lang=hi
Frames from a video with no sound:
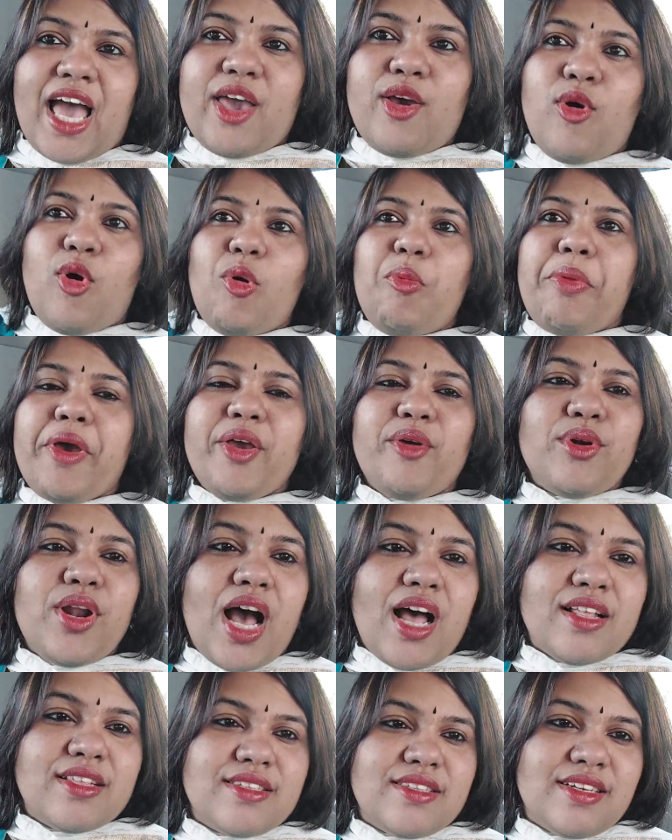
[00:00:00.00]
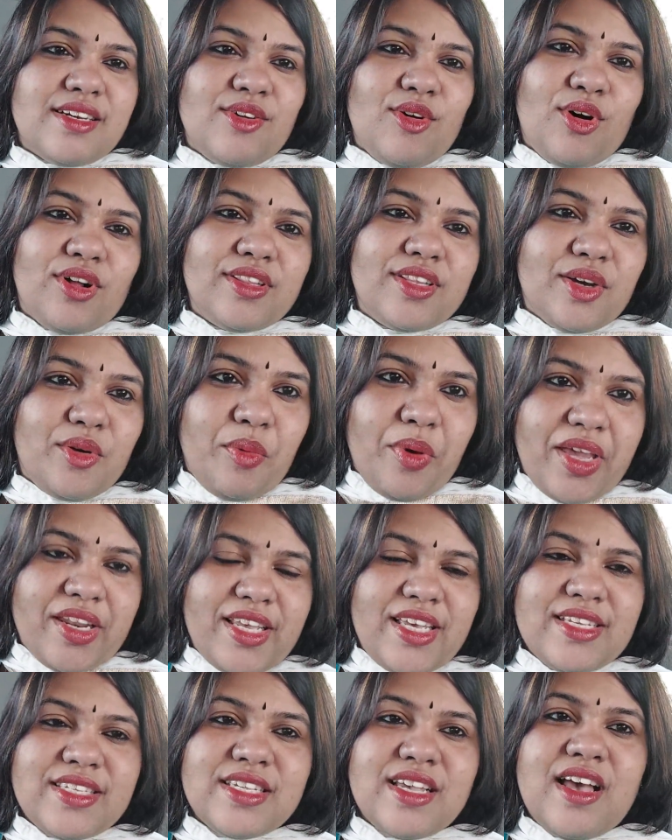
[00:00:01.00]
आई होप आई कुड आंसर ऑल द
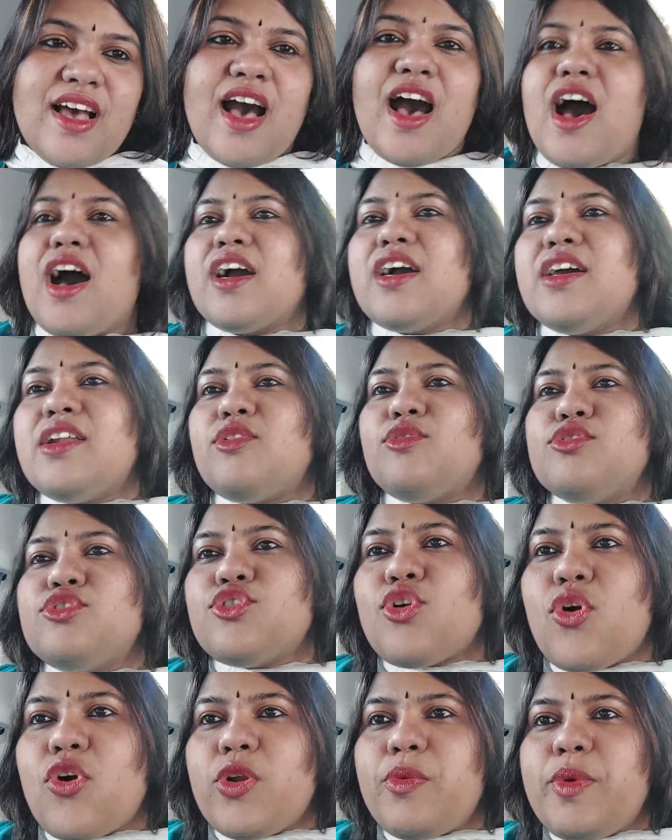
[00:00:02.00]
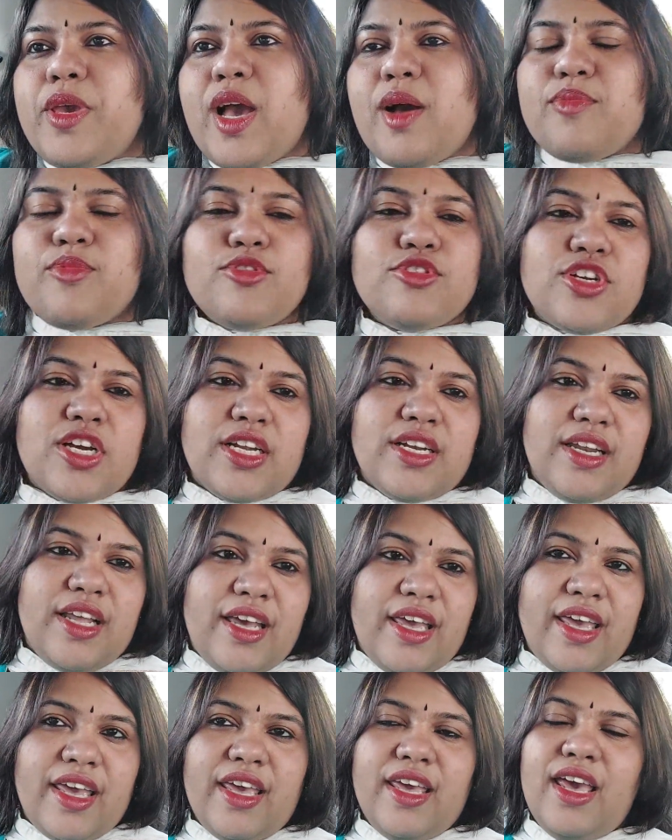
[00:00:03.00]
क्वेरीज अगर कुछ और भी आपको
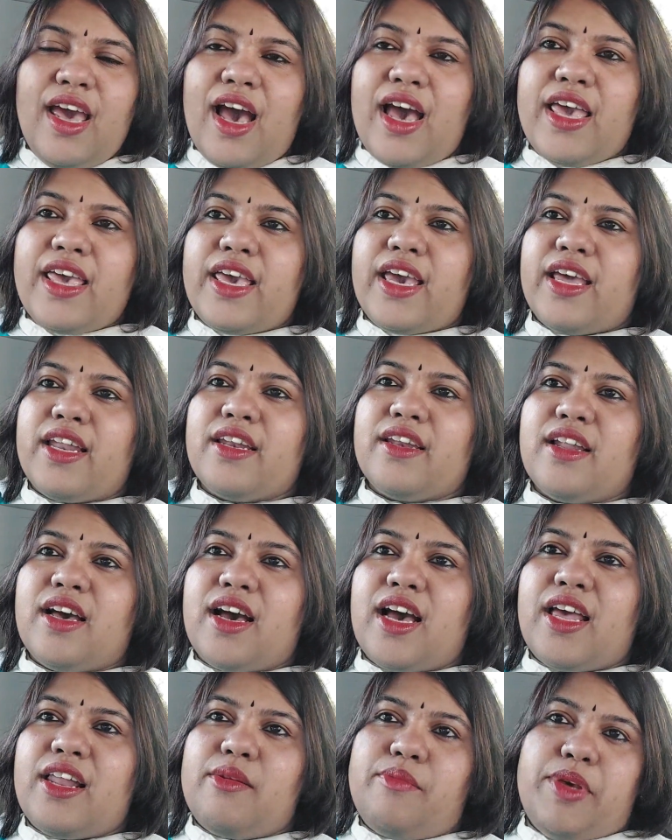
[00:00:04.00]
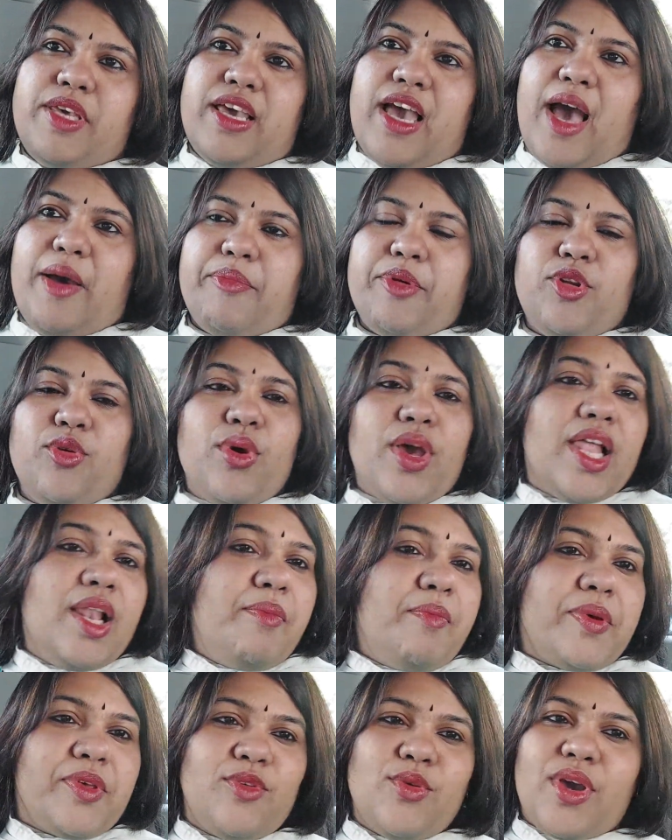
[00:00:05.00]
जानना है आई कैन आई बी हैप्पी टू
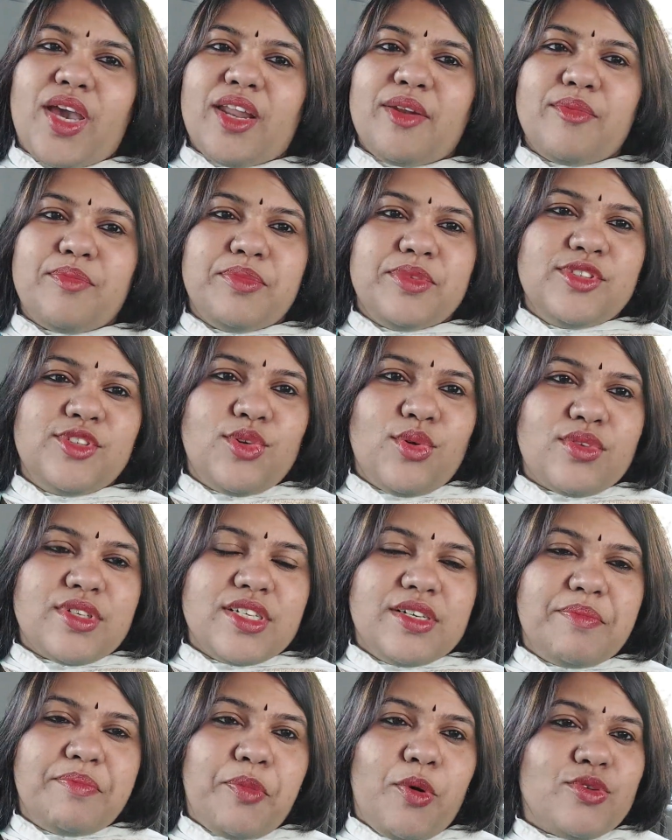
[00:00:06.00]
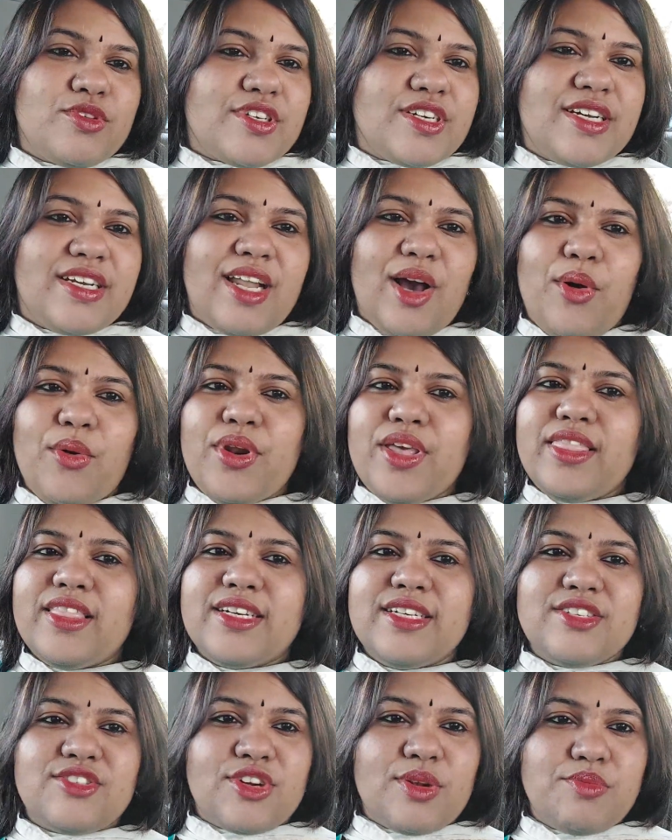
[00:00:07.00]
हेल्प यू कैन नोट पोस्ट इट डाउन
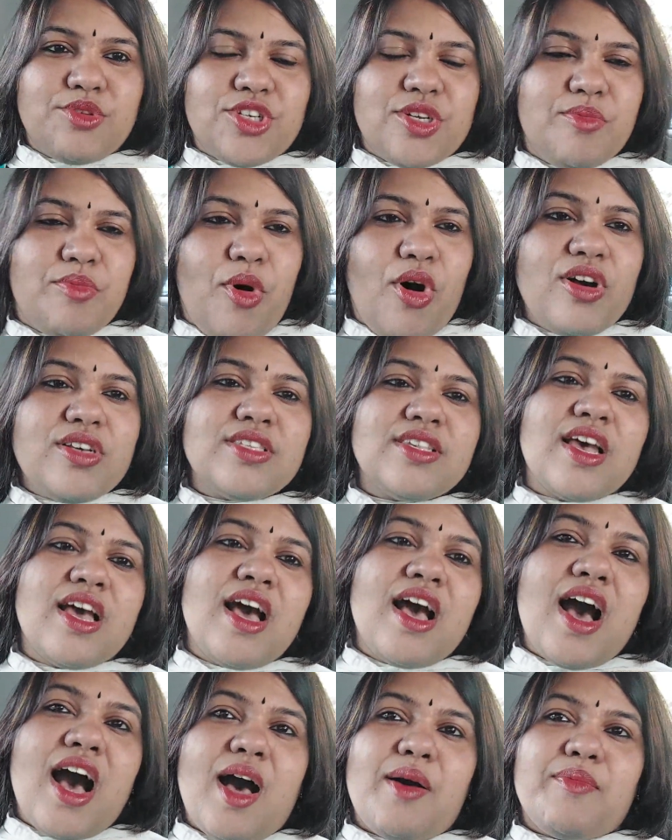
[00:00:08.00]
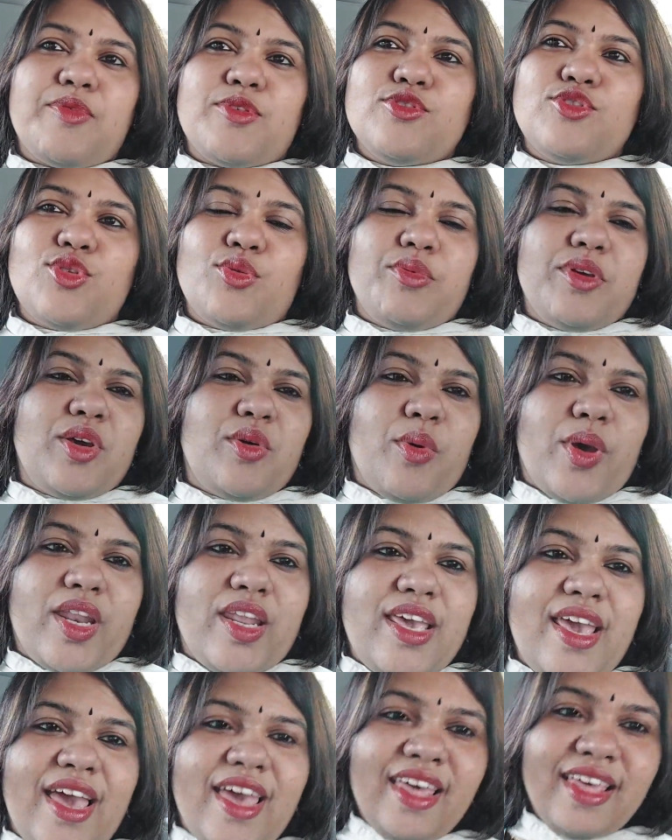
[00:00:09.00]
इन द डिस्क्रिप्शन बॉक्स आपको जो भी
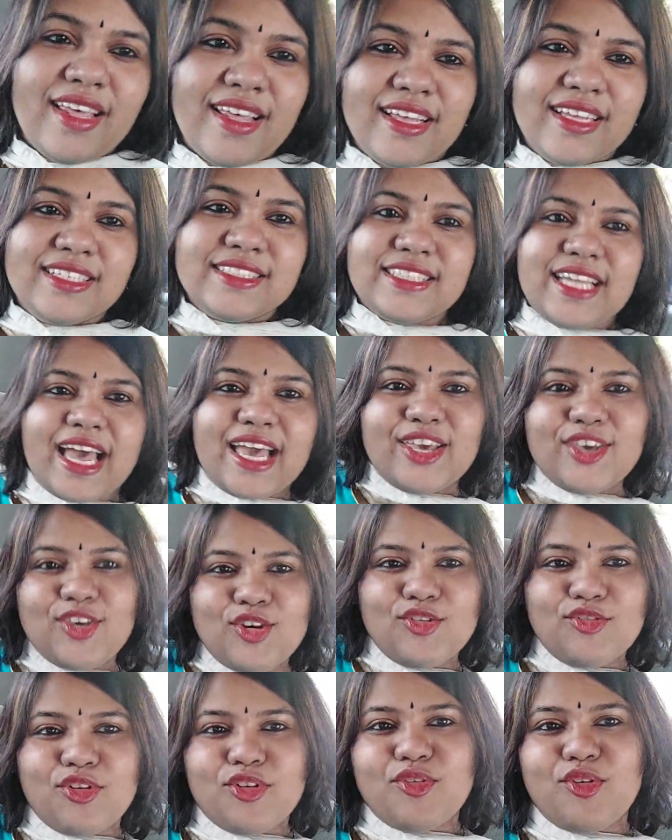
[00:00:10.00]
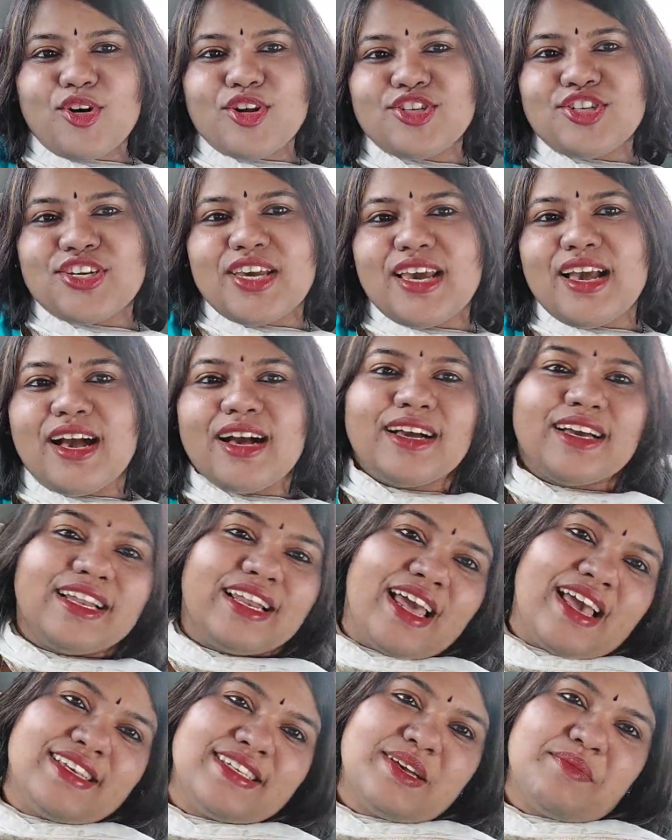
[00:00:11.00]
क्वेरी है थैंक यू फॉर वॉचिंग
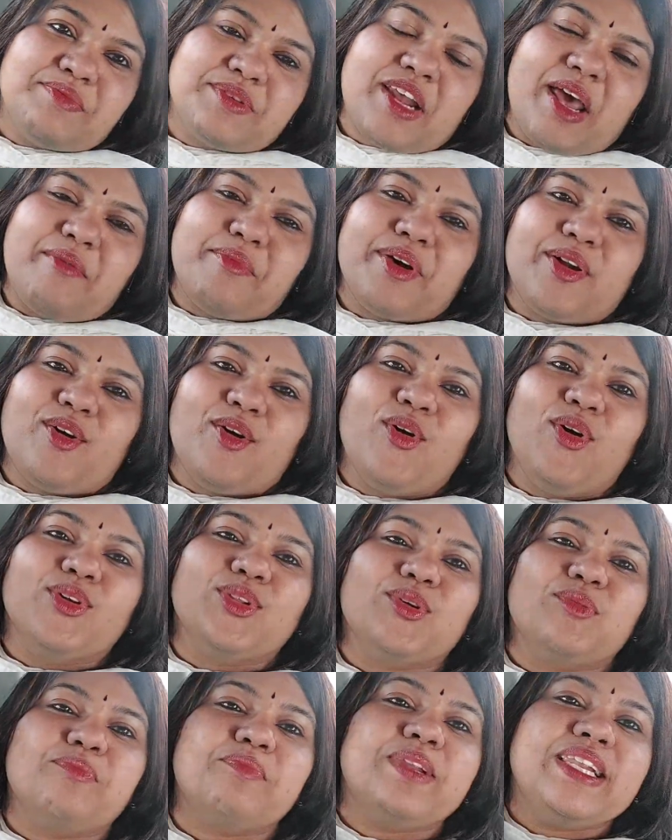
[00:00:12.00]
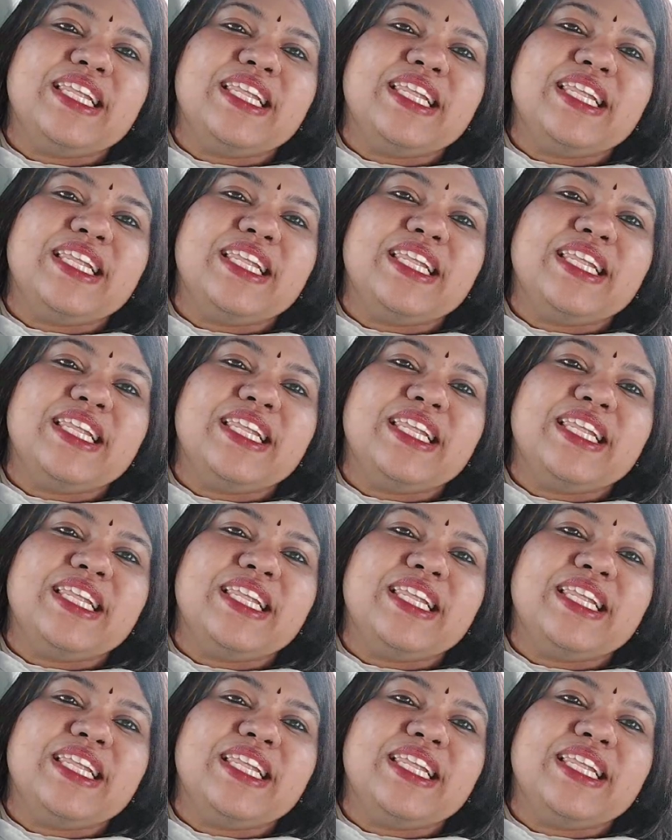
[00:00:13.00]
अगर नए सब्सक्राइबर हो तो